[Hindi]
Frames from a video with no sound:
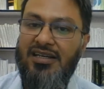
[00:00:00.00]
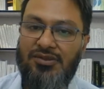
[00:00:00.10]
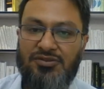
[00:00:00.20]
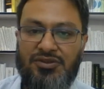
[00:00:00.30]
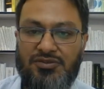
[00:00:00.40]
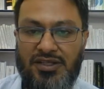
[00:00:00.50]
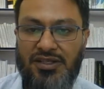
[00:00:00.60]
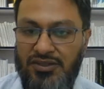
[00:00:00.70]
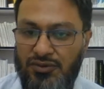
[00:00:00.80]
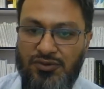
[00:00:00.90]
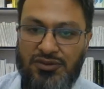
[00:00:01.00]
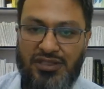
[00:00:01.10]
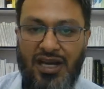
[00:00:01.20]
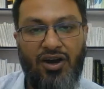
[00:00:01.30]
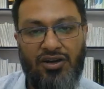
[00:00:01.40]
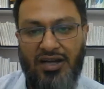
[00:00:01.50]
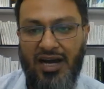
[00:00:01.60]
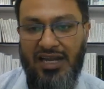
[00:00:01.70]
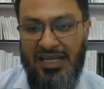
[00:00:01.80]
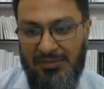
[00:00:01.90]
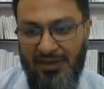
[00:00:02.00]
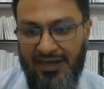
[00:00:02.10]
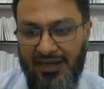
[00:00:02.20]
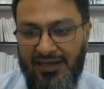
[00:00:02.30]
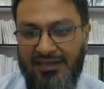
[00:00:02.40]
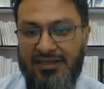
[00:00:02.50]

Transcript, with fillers: कि उसने उसे थूक दिया और खा नहीं पाया